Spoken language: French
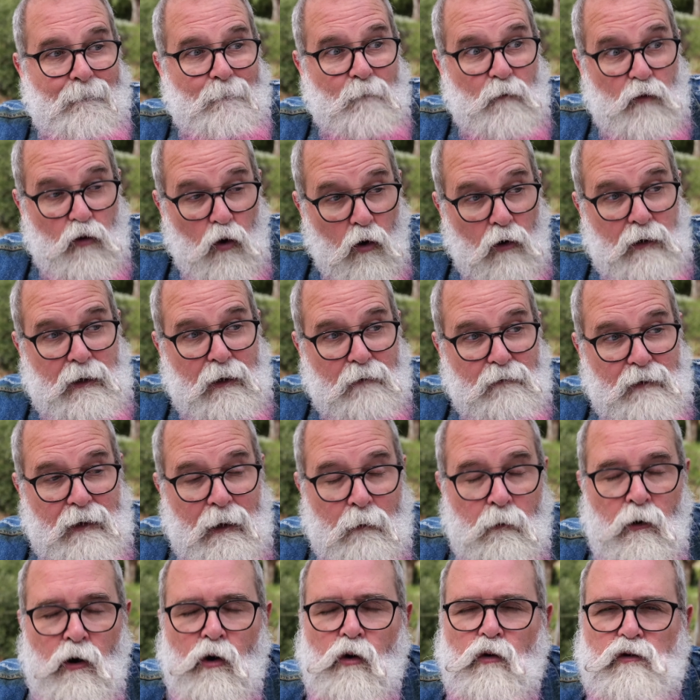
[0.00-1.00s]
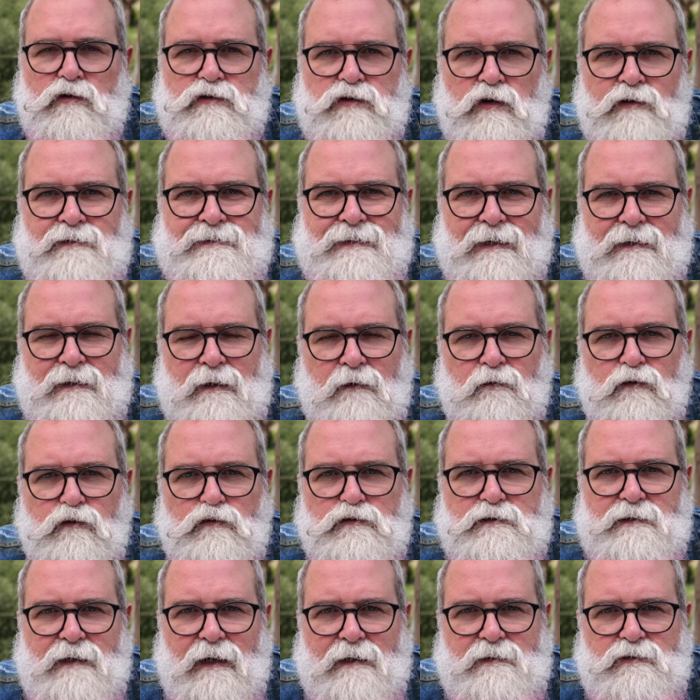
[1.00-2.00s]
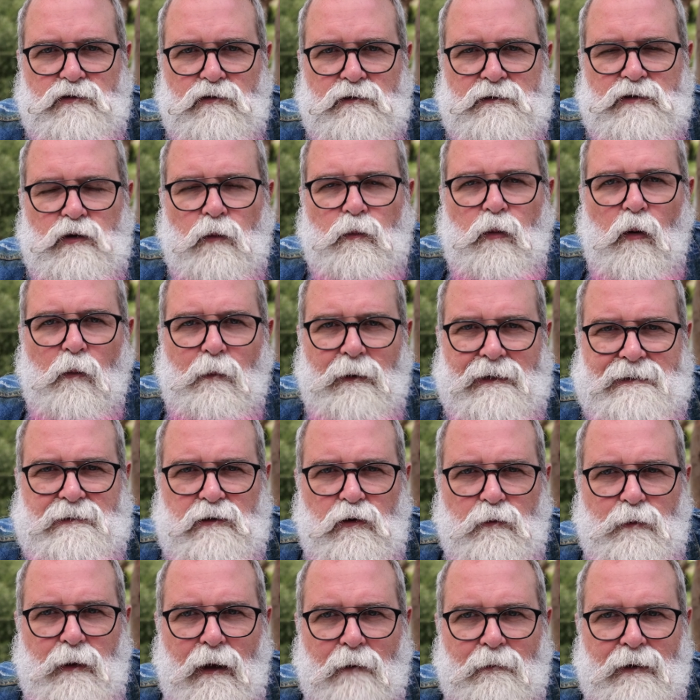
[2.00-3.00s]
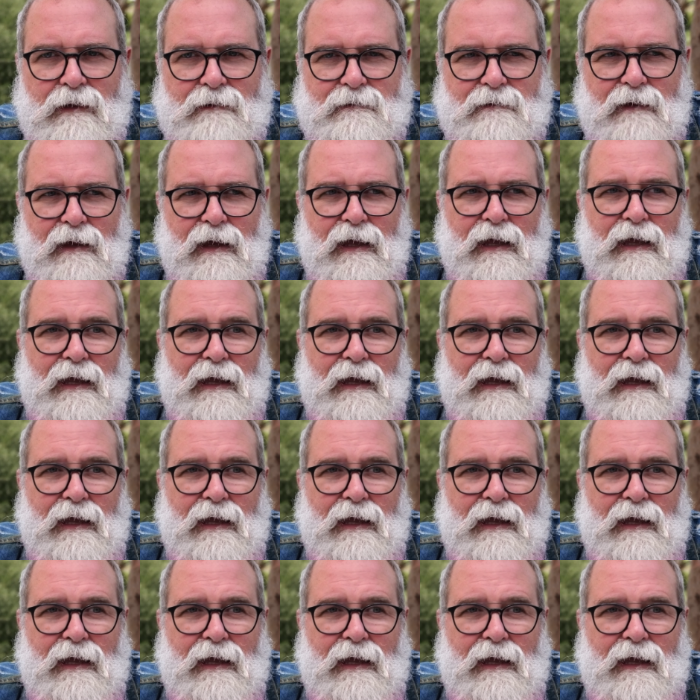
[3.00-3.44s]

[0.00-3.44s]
Donc évidemment, on sent une certaine frustration si on ne peut pas se le permettre.